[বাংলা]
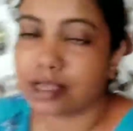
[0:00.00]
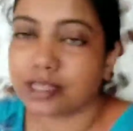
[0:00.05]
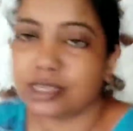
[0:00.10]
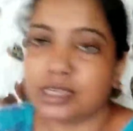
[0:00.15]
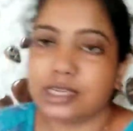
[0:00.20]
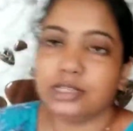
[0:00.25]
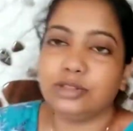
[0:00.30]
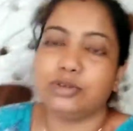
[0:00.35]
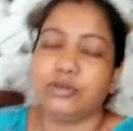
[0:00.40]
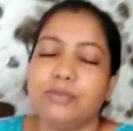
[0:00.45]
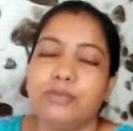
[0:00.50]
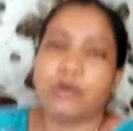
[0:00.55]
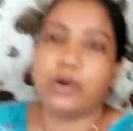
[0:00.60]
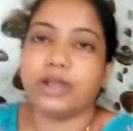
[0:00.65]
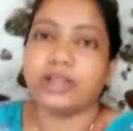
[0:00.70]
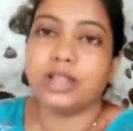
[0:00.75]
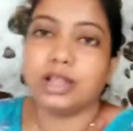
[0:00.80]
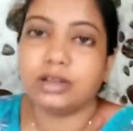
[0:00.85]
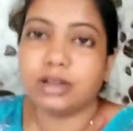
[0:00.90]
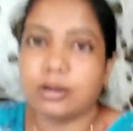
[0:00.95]
মাখছি তো
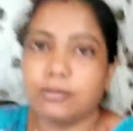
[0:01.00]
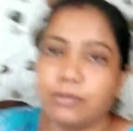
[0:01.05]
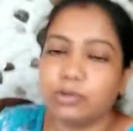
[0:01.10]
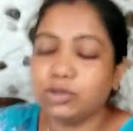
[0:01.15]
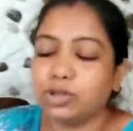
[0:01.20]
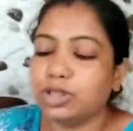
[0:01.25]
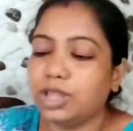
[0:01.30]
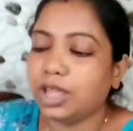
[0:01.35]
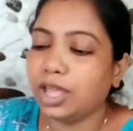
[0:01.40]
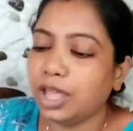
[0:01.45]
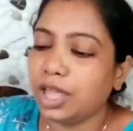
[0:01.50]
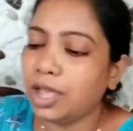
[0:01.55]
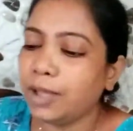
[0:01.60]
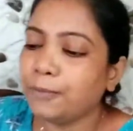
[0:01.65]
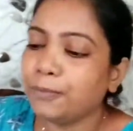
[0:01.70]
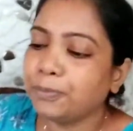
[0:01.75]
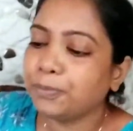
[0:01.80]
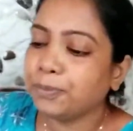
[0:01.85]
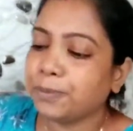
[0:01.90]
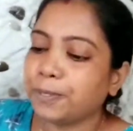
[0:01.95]
ময়দাটার মধ্যে
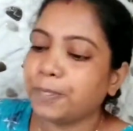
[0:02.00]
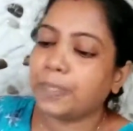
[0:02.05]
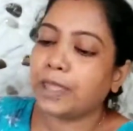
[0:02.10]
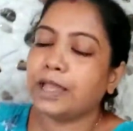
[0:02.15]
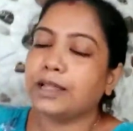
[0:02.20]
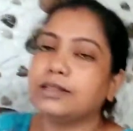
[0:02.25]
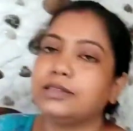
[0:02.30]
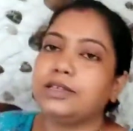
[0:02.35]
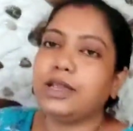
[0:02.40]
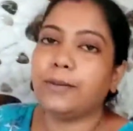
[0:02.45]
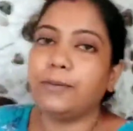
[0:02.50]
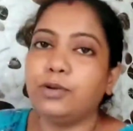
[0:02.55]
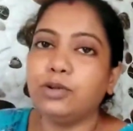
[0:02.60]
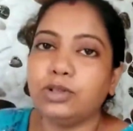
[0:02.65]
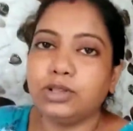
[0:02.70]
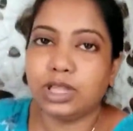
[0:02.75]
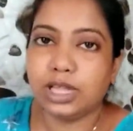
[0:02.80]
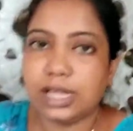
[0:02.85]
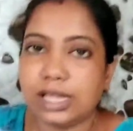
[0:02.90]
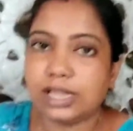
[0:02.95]

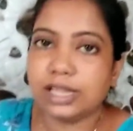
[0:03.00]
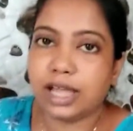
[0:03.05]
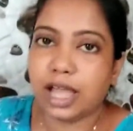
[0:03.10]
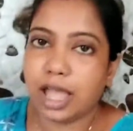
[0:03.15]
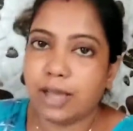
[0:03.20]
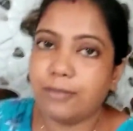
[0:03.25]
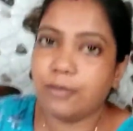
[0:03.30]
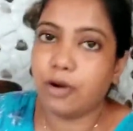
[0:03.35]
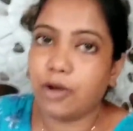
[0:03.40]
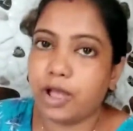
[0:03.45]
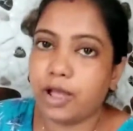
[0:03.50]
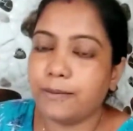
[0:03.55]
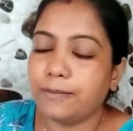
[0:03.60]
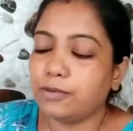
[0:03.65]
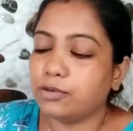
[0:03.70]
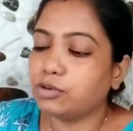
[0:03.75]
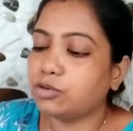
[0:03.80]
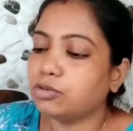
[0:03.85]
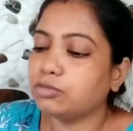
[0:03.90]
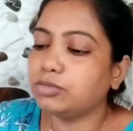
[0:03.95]
যেমন তেল দেয়
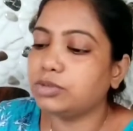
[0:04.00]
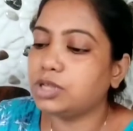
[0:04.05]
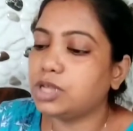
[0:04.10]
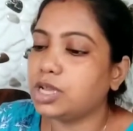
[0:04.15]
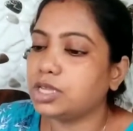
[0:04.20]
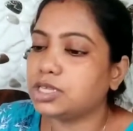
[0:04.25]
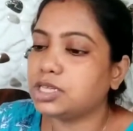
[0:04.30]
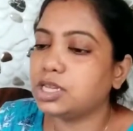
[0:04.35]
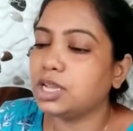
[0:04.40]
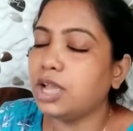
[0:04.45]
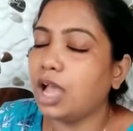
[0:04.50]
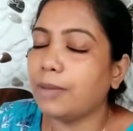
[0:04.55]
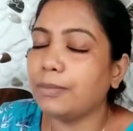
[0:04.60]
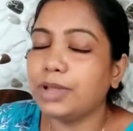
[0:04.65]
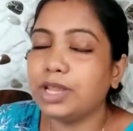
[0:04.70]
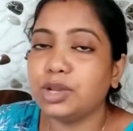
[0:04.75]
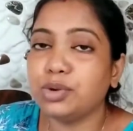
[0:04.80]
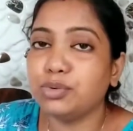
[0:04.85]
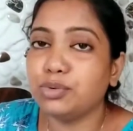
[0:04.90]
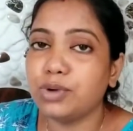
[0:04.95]
ময়াম ওরকম দিয়েছি
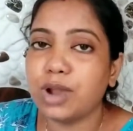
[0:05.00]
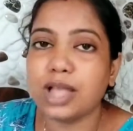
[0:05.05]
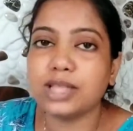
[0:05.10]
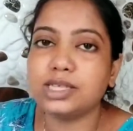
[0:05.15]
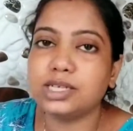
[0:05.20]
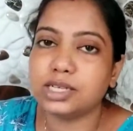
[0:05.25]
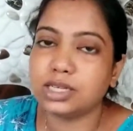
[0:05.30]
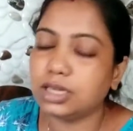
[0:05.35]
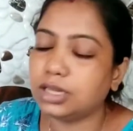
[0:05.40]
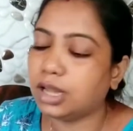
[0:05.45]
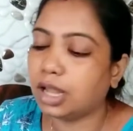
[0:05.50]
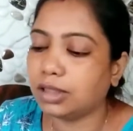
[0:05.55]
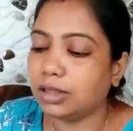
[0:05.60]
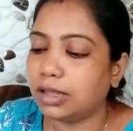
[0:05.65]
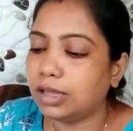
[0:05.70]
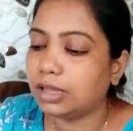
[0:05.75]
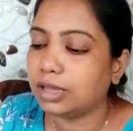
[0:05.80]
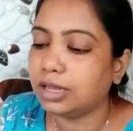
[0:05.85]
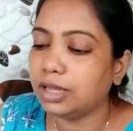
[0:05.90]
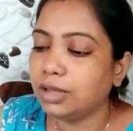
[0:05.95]
আমি নুন আর চিনিটা
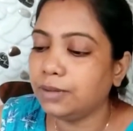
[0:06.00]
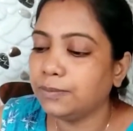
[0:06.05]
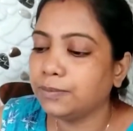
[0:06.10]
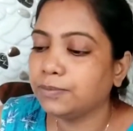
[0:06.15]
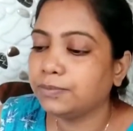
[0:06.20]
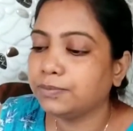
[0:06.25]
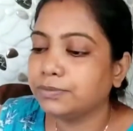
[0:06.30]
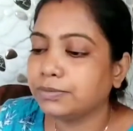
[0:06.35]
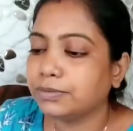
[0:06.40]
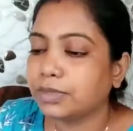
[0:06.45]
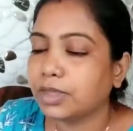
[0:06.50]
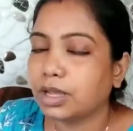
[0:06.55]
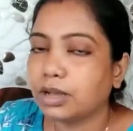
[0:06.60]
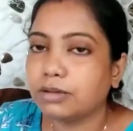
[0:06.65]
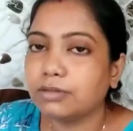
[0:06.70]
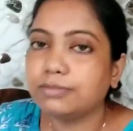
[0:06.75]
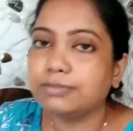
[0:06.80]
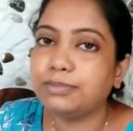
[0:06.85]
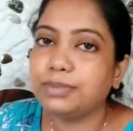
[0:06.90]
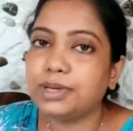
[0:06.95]
দিইনি
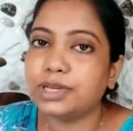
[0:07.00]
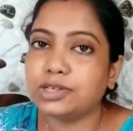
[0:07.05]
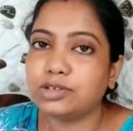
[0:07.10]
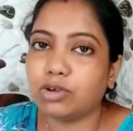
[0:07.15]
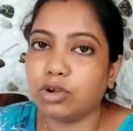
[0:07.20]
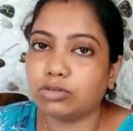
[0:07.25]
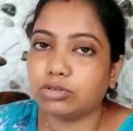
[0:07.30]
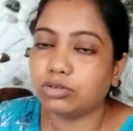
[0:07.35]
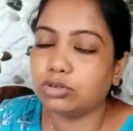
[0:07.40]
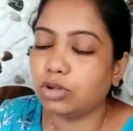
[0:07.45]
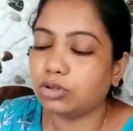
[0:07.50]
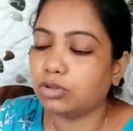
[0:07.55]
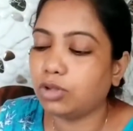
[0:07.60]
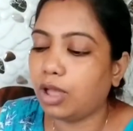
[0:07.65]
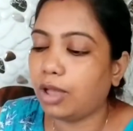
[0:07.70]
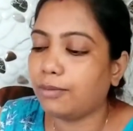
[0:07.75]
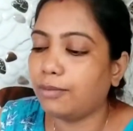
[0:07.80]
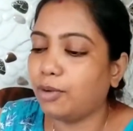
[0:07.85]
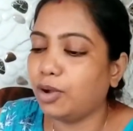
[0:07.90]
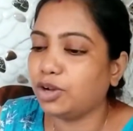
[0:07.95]
বিষ অত যত
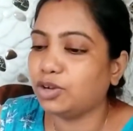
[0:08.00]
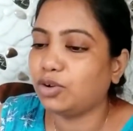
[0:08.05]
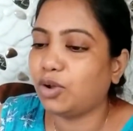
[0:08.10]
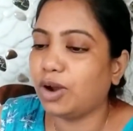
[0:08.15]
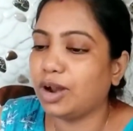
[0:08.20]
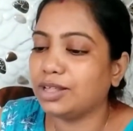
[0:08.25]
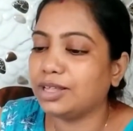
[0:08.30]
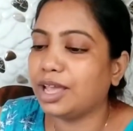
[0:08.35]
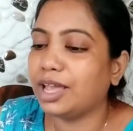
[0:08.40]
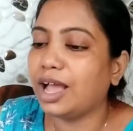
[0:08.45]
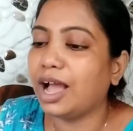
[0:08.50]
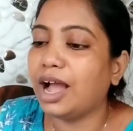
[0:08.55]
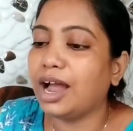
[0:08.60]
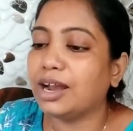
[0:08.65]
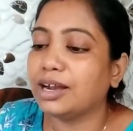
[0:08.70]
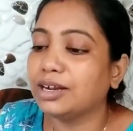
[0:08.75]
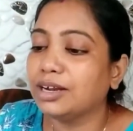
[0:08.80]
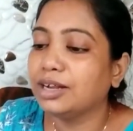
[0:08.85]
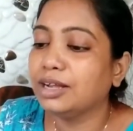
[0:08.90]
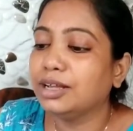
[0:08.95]
অ্যাভয়েড করা যায়
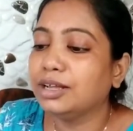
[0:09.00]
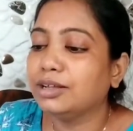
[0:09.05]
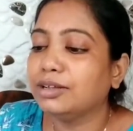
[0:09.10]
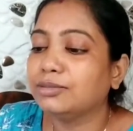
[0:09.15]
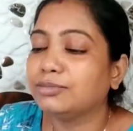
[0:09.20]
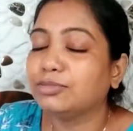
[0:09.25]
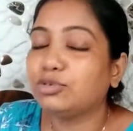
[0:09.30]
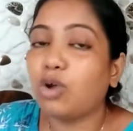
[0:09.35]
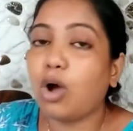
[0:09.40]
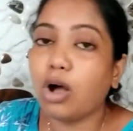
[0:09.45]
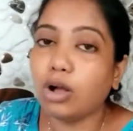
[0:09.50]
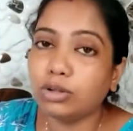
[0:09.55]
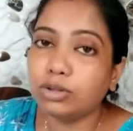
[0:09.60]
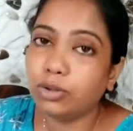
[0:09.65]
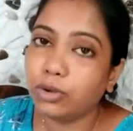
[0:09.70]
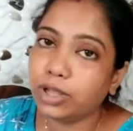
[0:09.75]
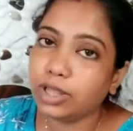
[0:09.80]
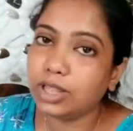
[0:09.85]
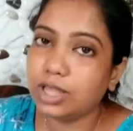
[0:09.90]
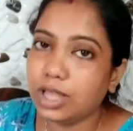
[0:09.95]
আর টক
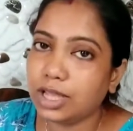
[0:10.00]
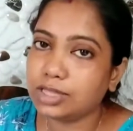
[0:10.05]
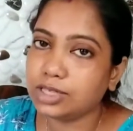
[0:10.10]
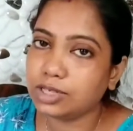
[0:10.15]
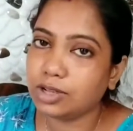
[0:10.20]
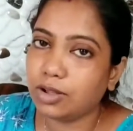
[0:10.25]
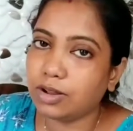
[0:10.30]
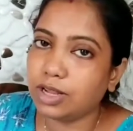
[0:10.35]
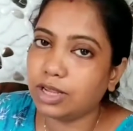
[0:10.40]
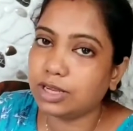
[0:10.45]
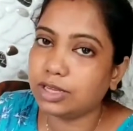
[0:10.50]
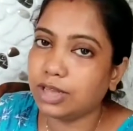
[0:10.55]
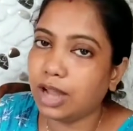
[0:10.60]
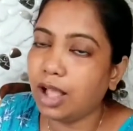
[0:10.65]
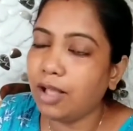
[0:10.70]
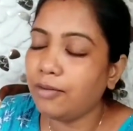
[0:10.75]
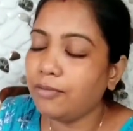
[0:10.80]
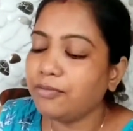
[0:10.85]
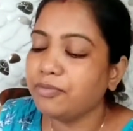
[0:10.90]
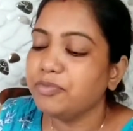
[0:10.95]
দই দিয়েছি
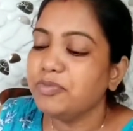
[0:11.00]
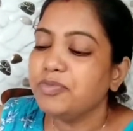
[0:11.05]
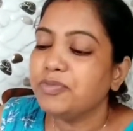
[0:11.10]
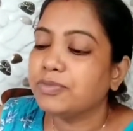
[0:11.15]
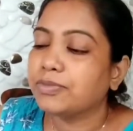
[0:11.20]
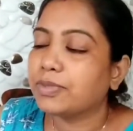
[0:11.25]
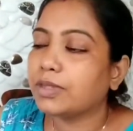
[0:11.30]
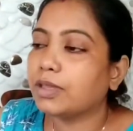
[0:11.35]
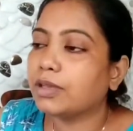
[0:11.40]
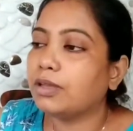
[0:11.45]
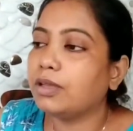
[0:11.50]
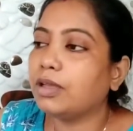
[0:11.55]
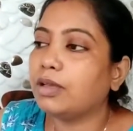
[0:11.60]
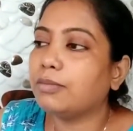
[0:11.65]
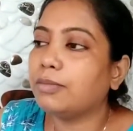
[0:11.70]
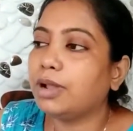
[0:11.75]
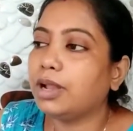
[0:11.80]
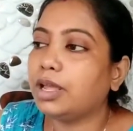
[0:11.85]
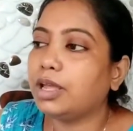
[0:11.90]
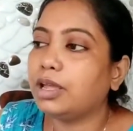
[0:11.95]
অনেকটা
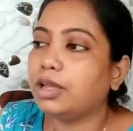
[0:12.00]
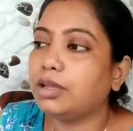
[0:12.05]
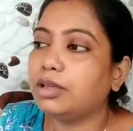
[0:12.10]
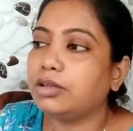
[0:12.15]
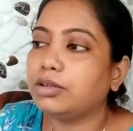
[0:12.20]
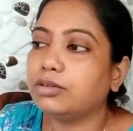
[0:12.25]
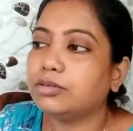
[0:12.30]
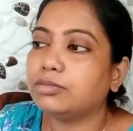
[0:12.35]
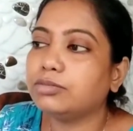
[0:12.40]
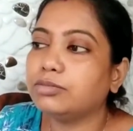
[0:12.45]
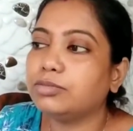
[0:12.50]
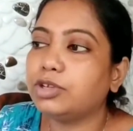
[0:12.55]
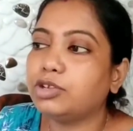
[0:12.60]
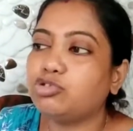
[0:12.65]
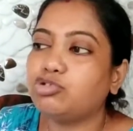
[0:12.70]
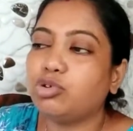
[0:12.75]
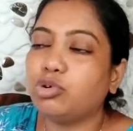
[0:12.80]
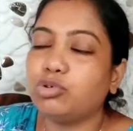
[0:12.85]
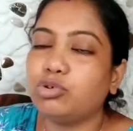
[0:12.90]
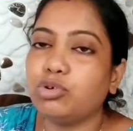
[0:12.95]
মানে যে
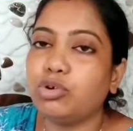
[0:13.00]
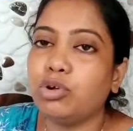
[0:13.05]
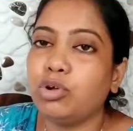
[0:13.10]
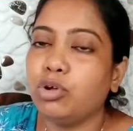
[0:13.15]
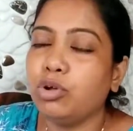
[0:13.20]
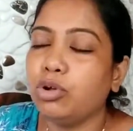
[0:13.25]
ছোট